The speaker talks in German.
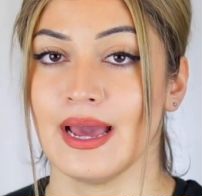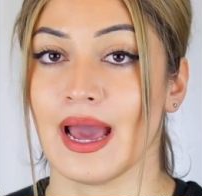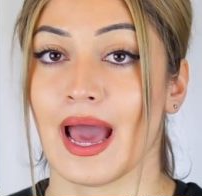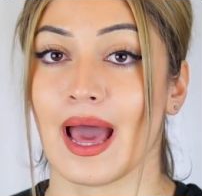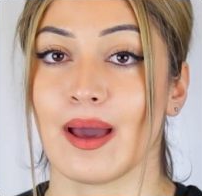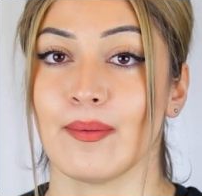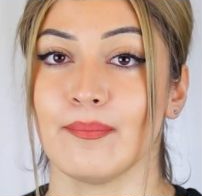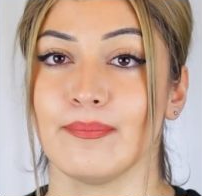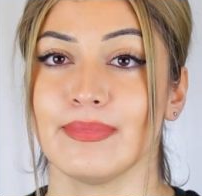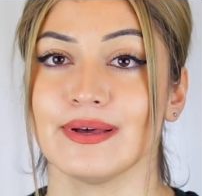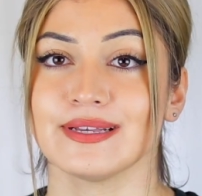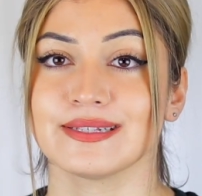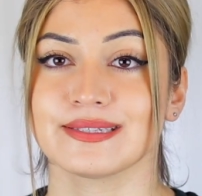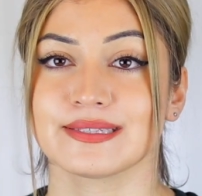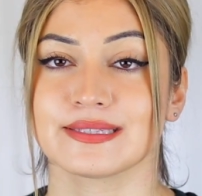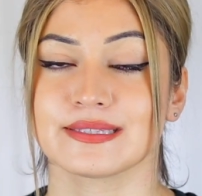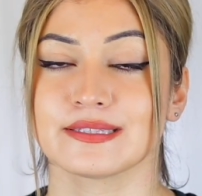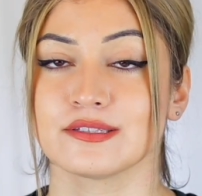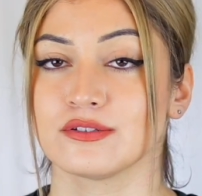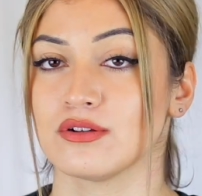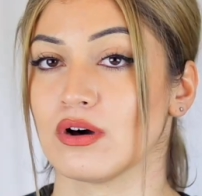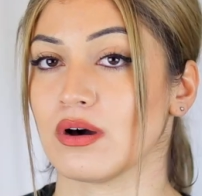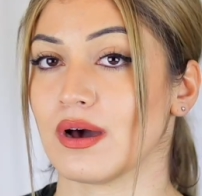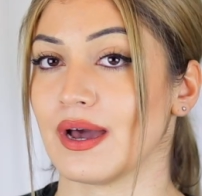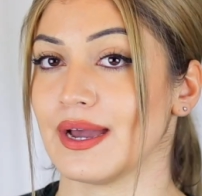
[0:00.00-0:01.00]
Am
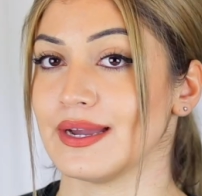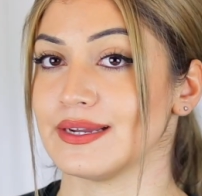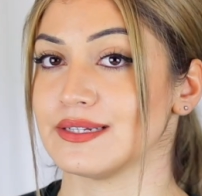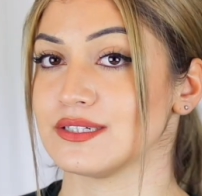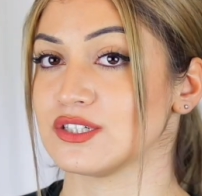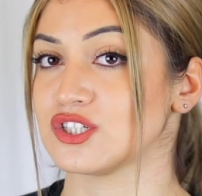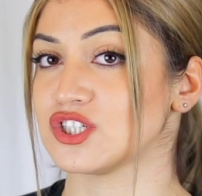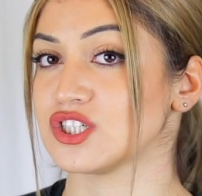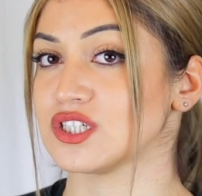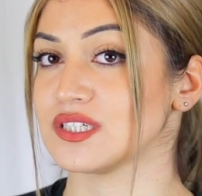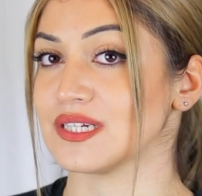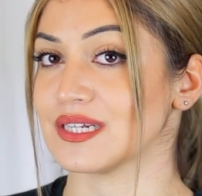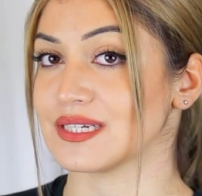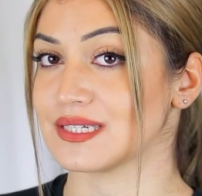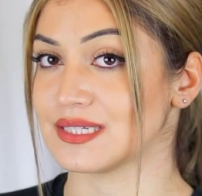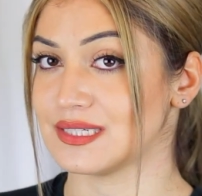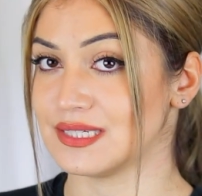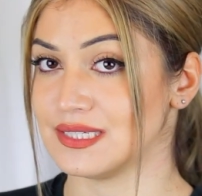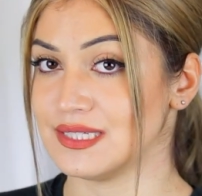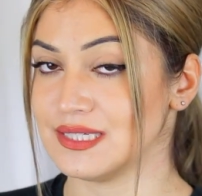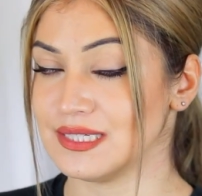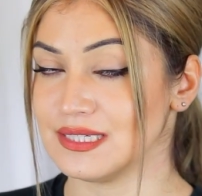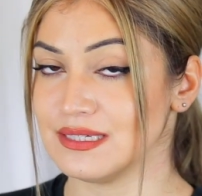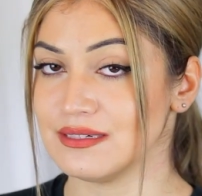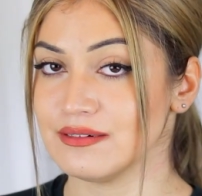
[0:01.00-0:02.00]
besten noch ein
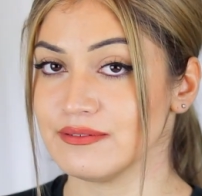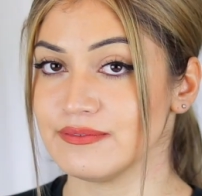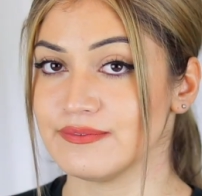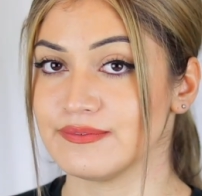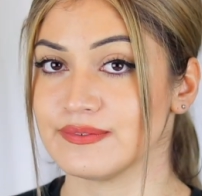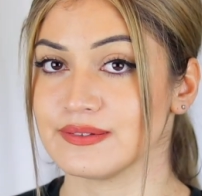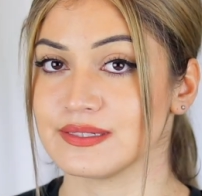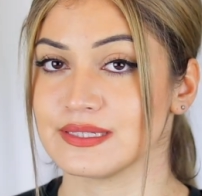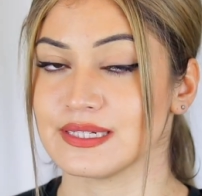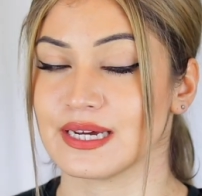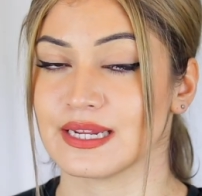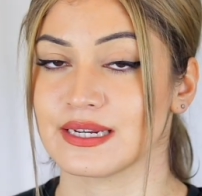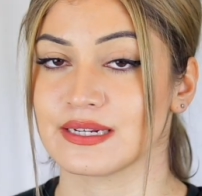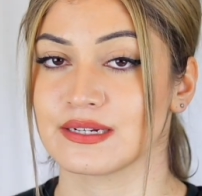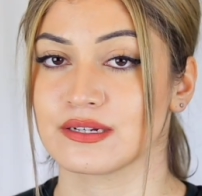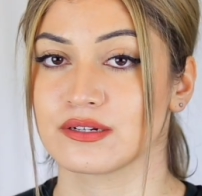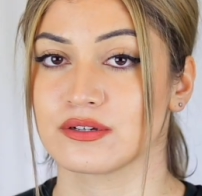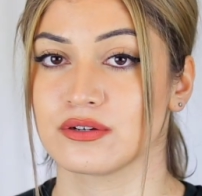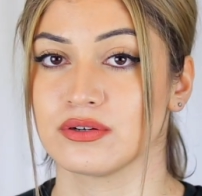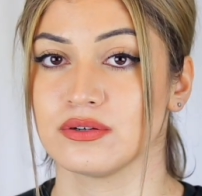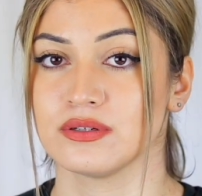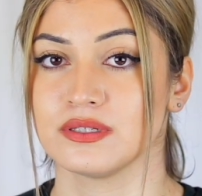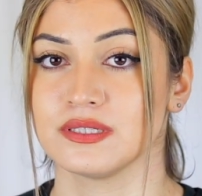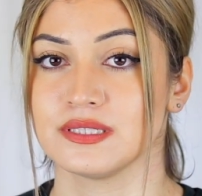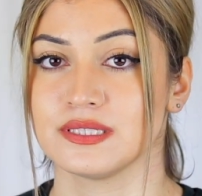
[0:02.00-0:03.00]
Stativ, dann
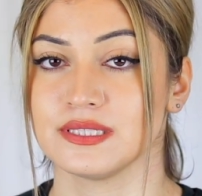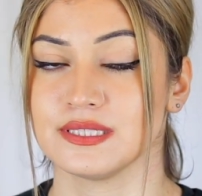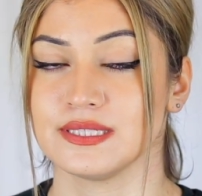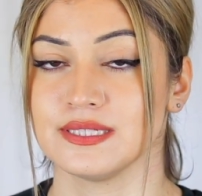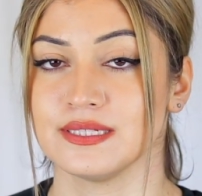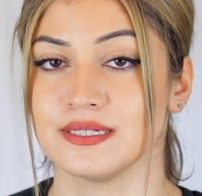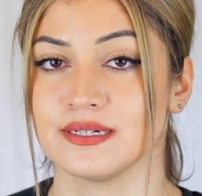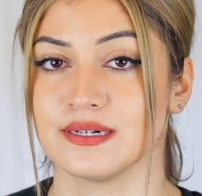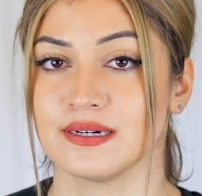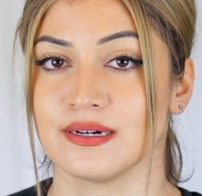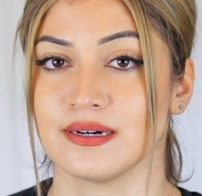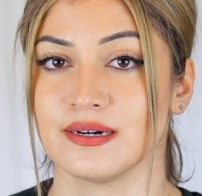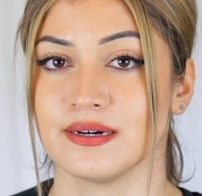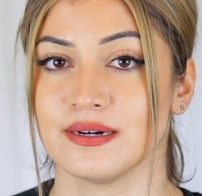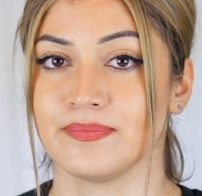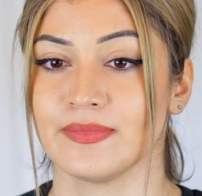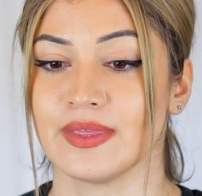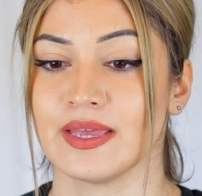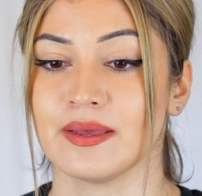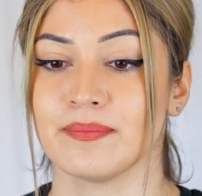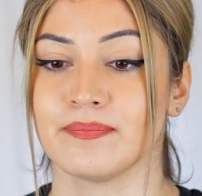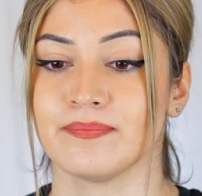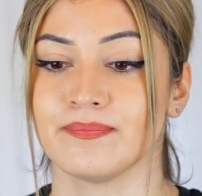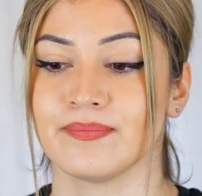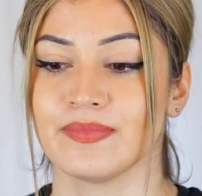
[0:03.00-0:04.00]
könnt ihr
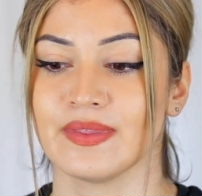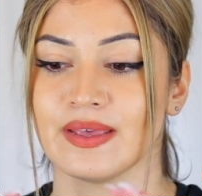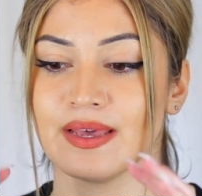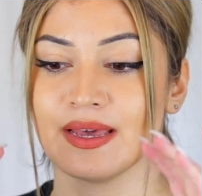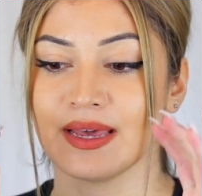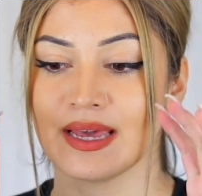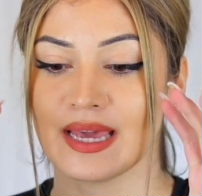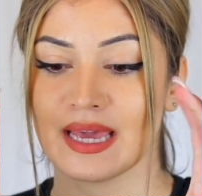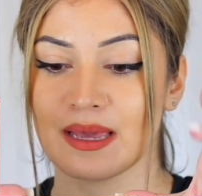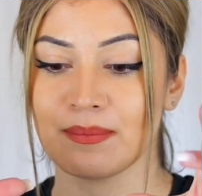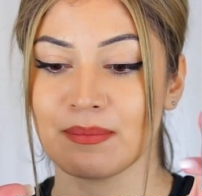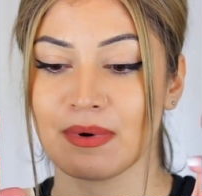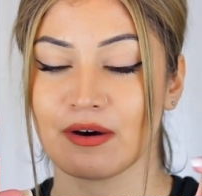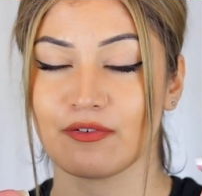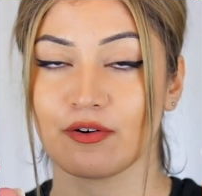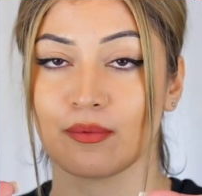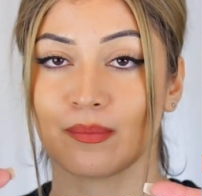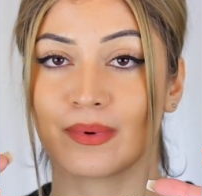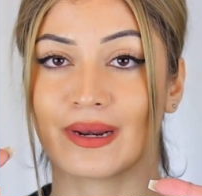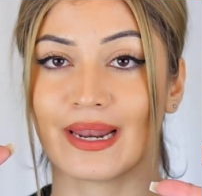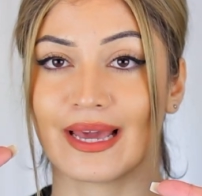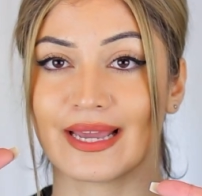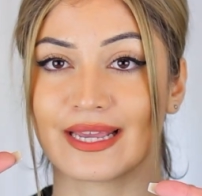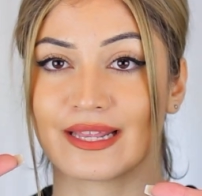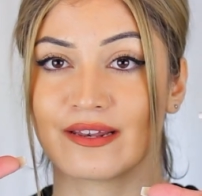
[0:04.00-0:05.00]
eben immer vom
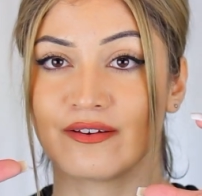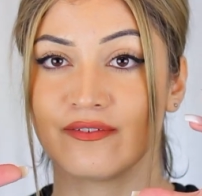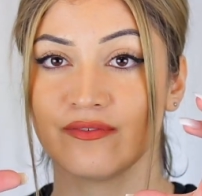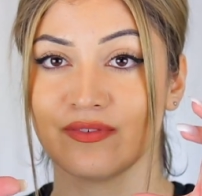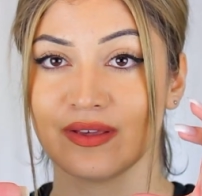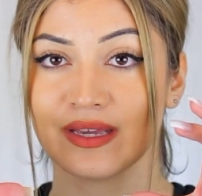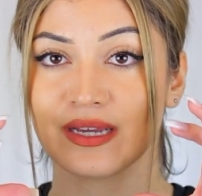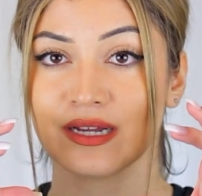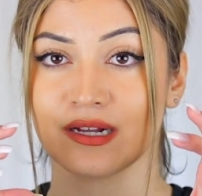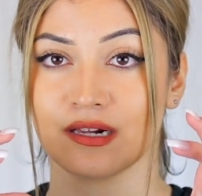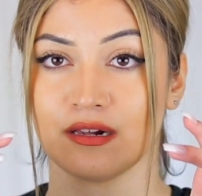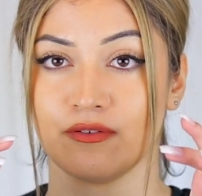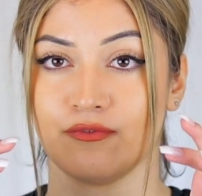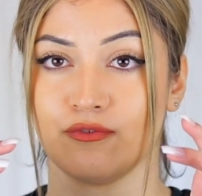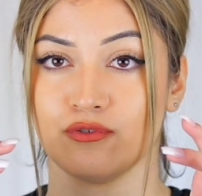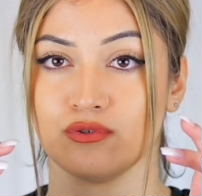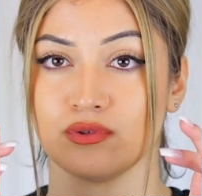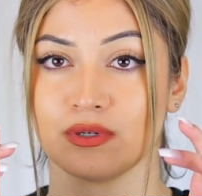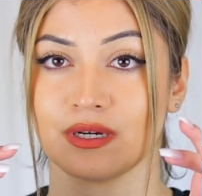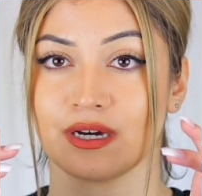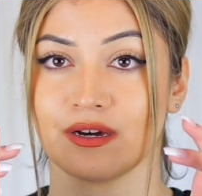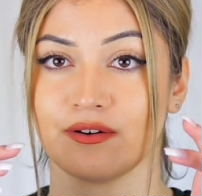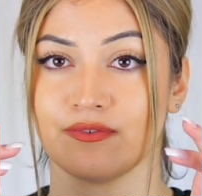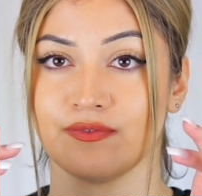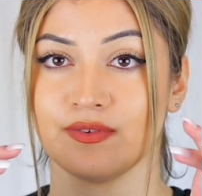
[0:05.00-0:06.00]
gleichen Winkel
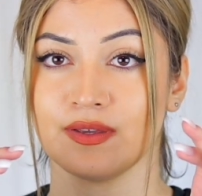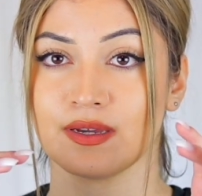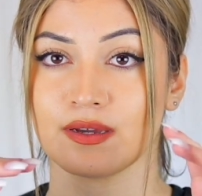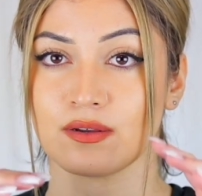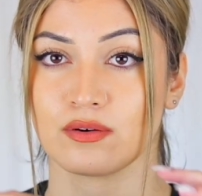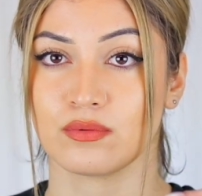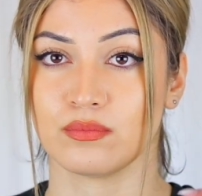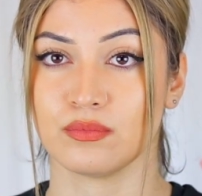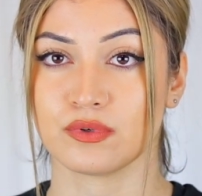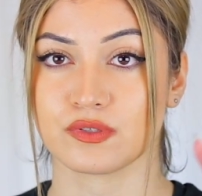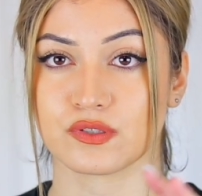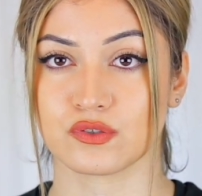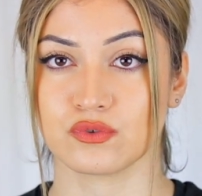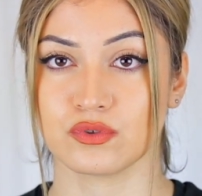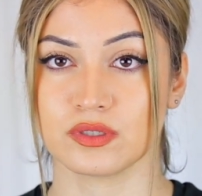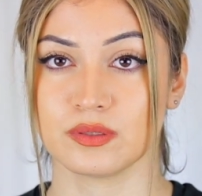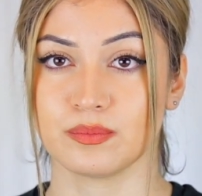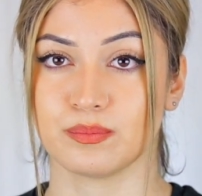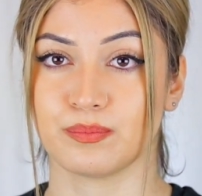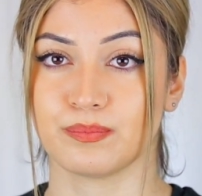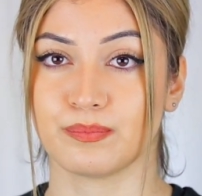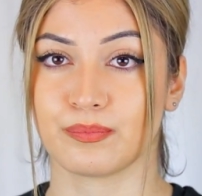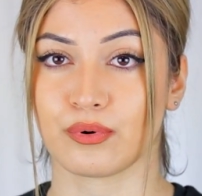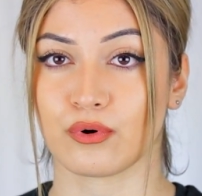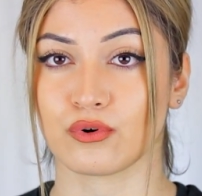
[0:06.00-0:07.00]
fotografieren und müsst nur die
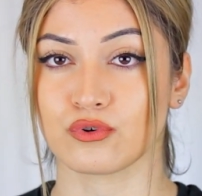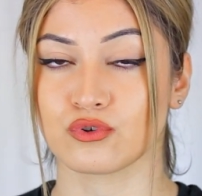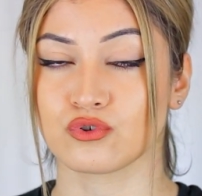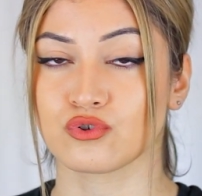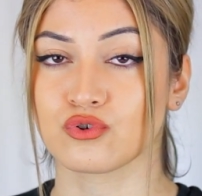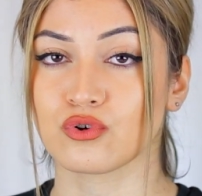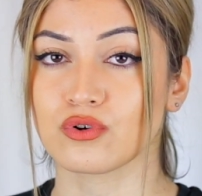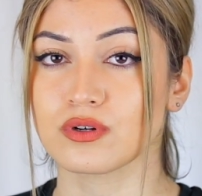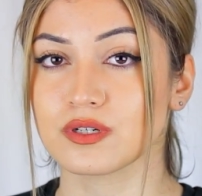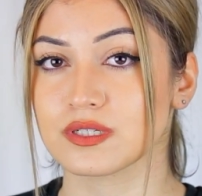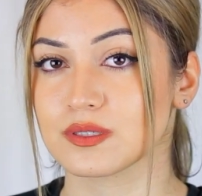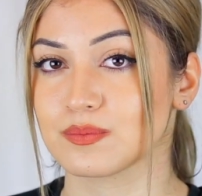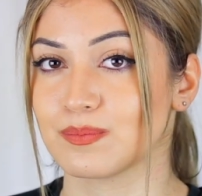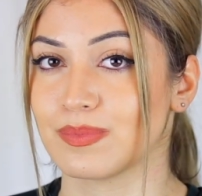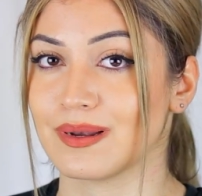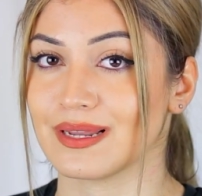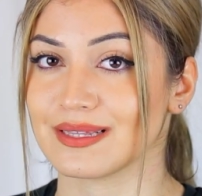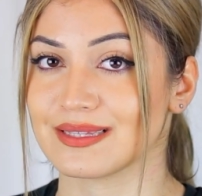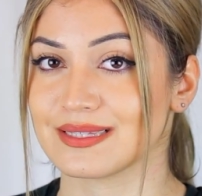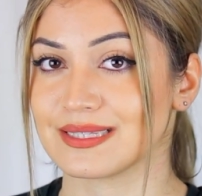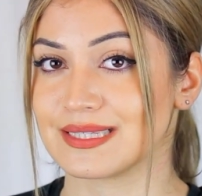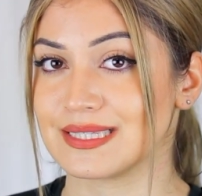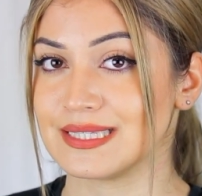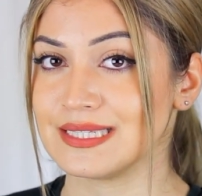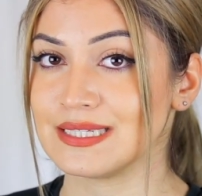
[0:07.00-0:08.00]

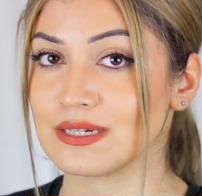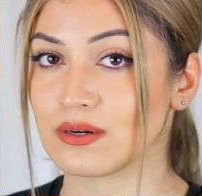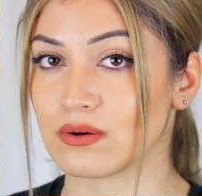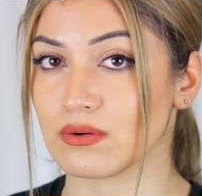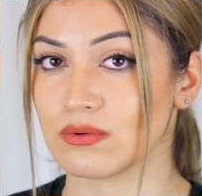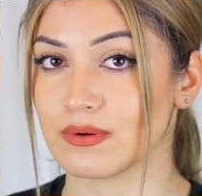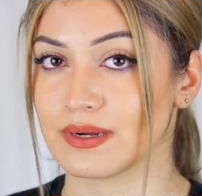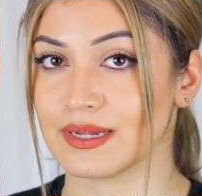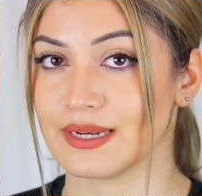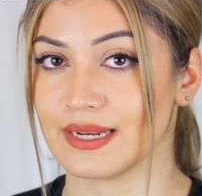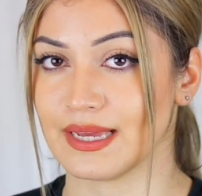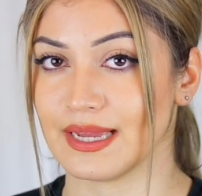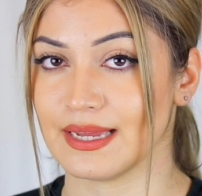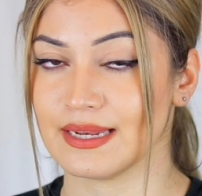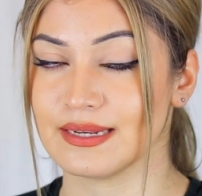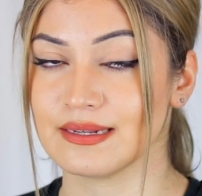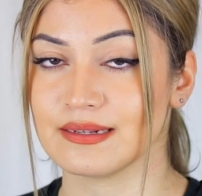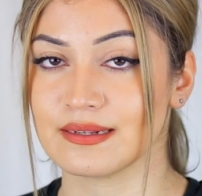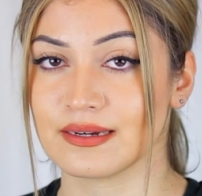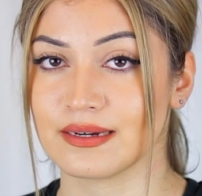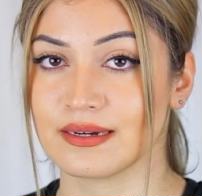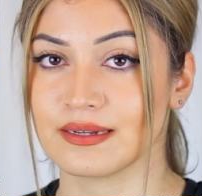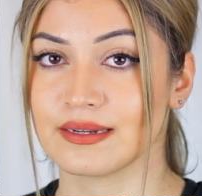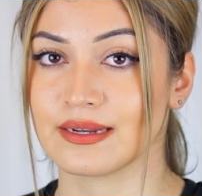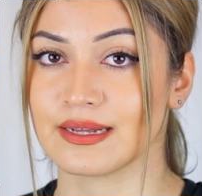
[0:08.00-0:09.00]
Produktplatzierungen
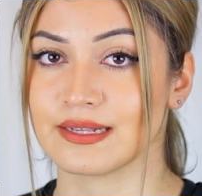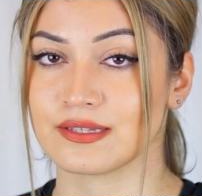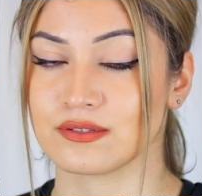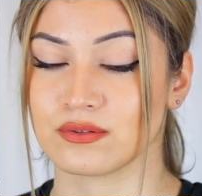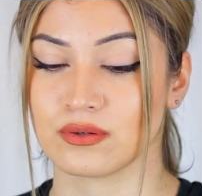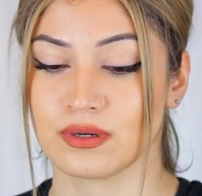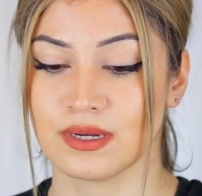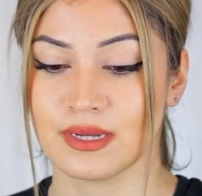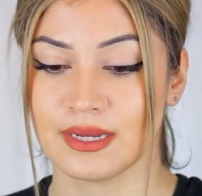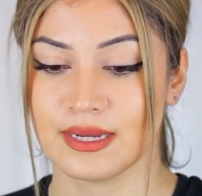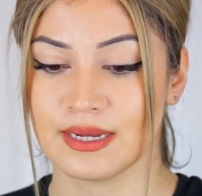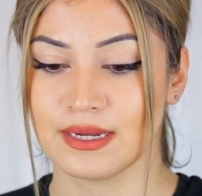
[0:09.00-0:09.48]
ändern, also